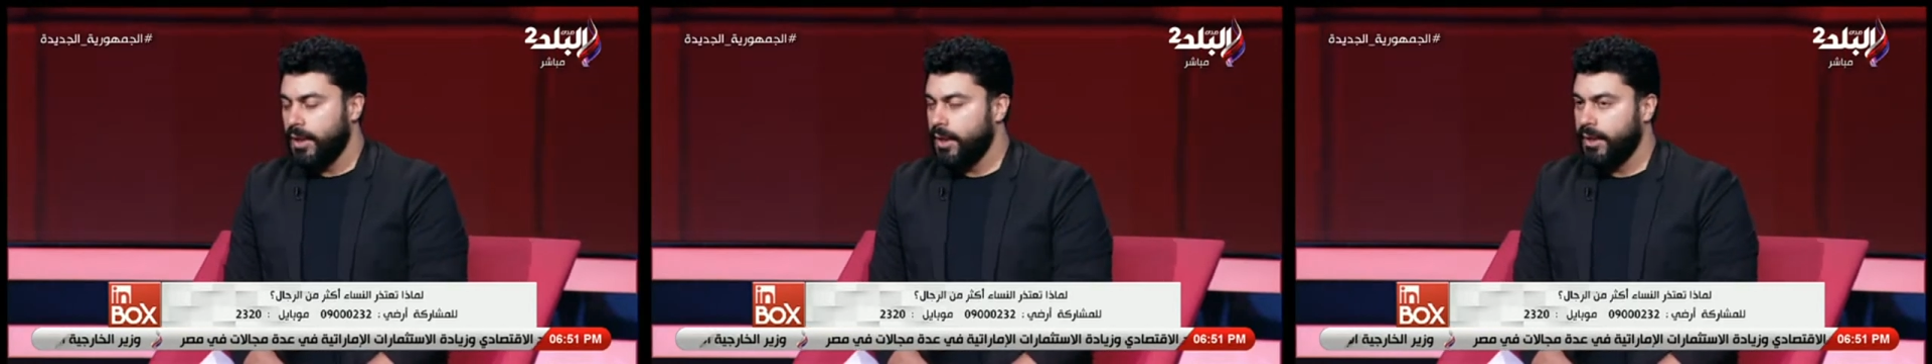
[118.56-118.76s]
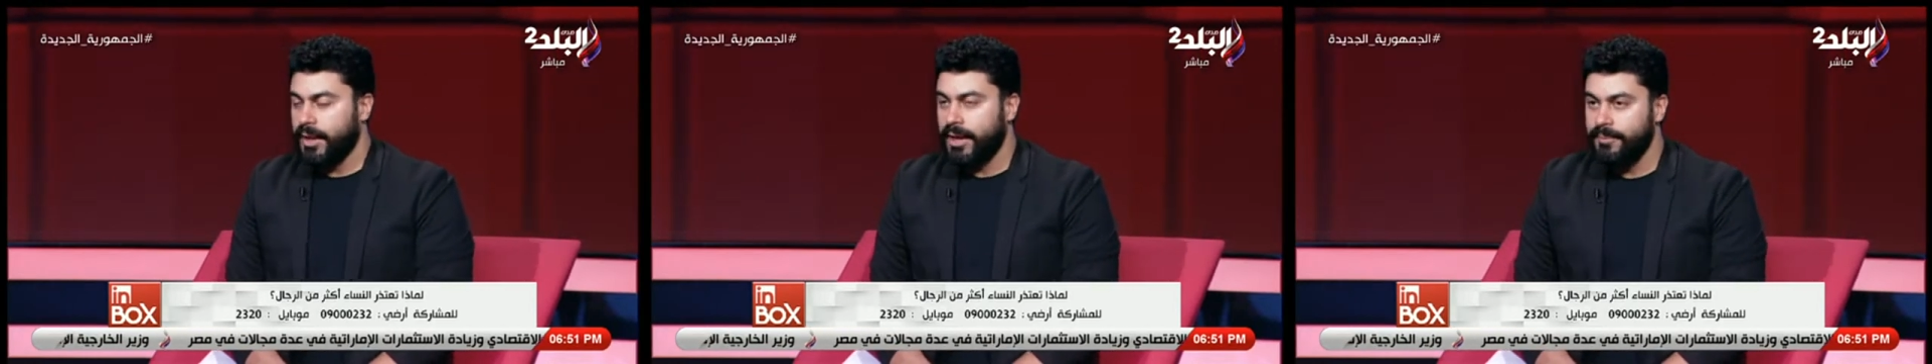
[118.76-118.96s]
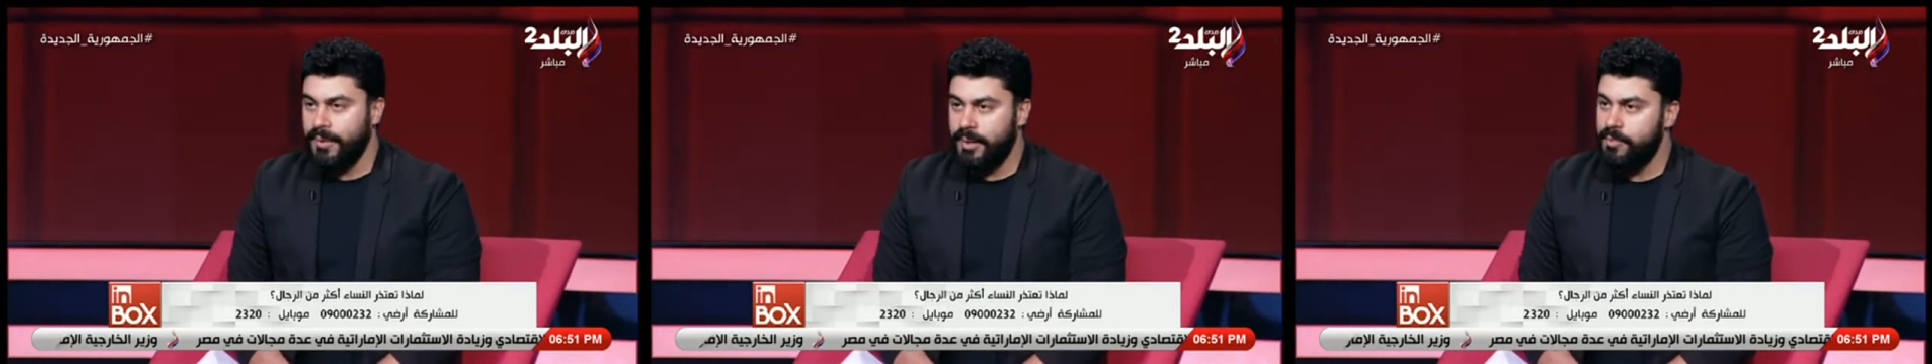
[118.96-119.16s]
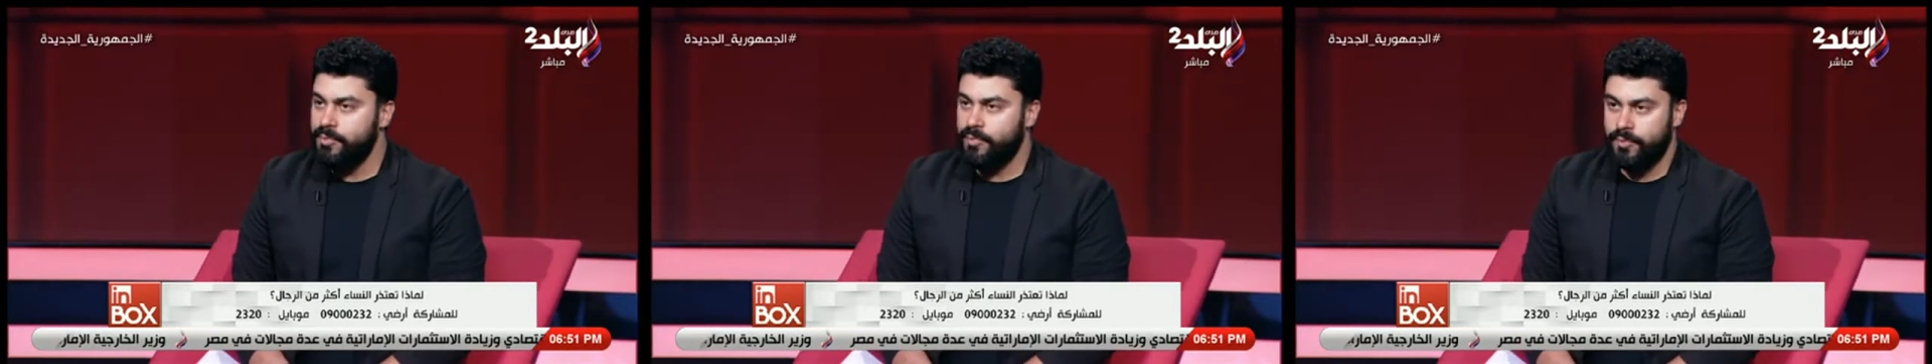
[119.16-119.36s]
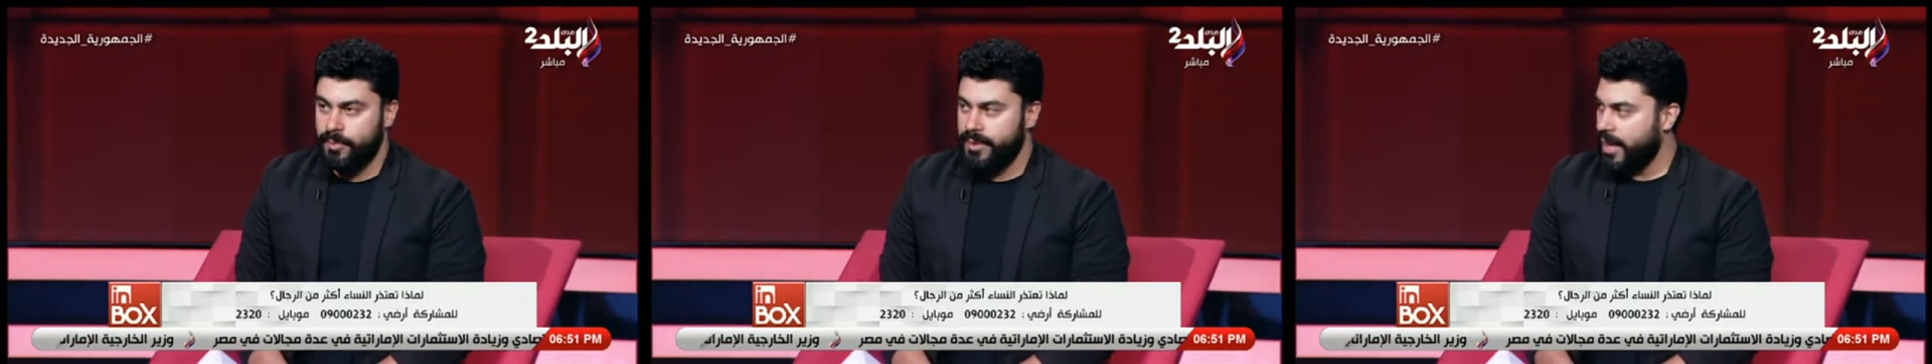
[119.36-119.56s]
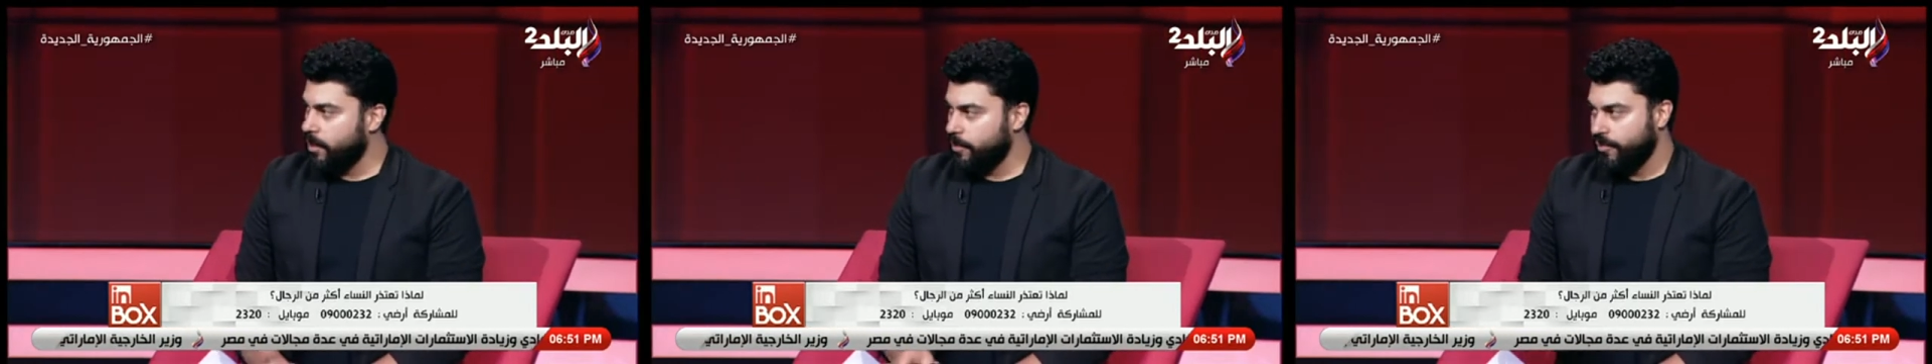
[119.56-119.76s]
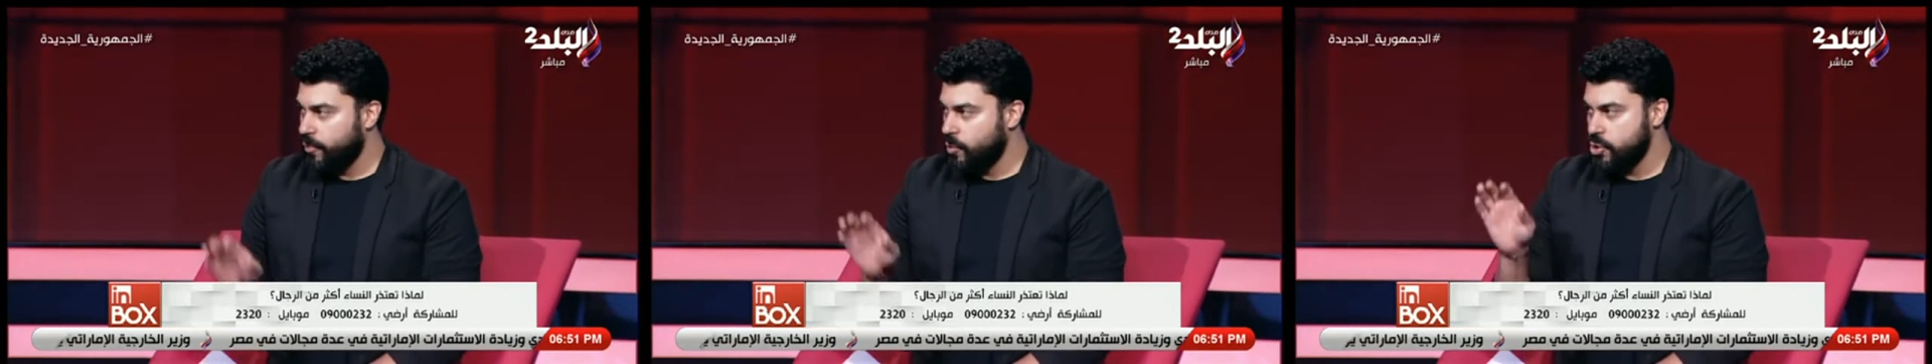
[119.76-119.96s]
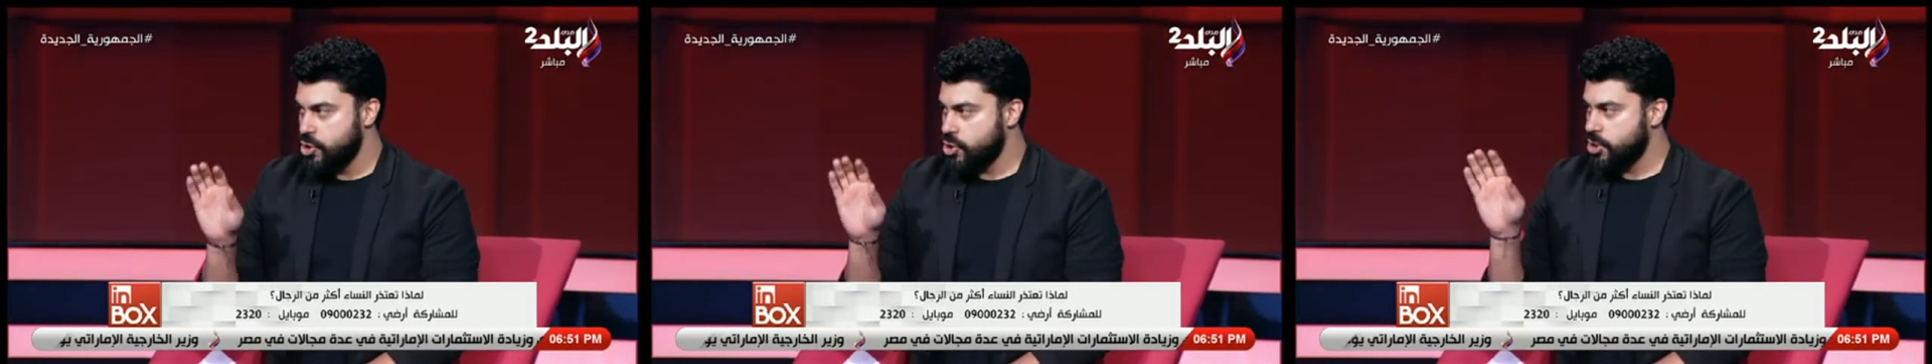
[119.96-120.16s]
الكلام ده مفهو يعني ما
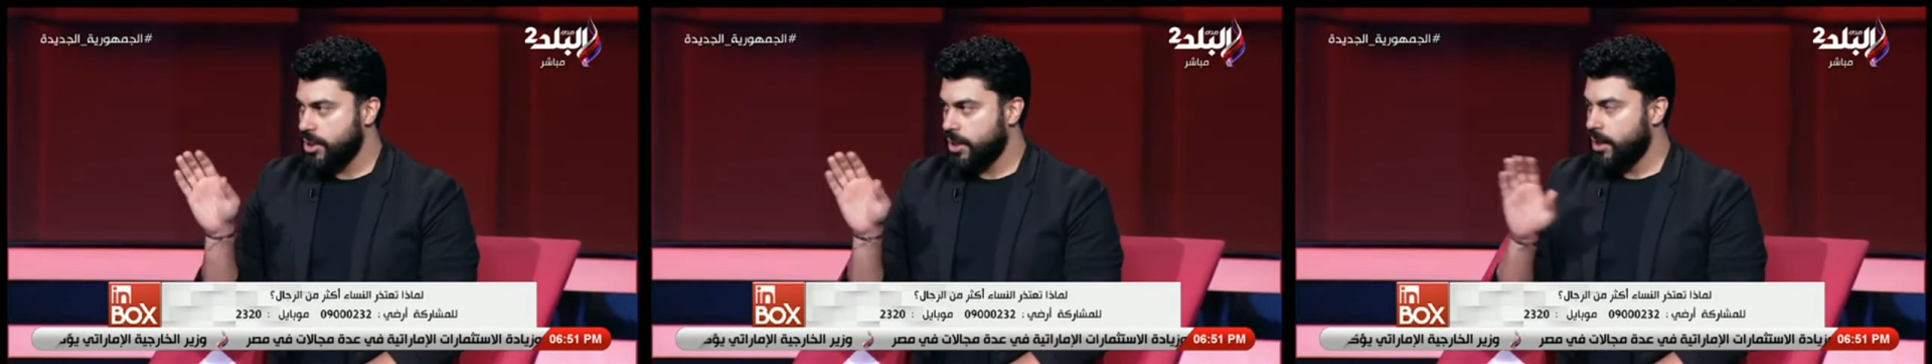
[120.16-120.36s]
فيهوش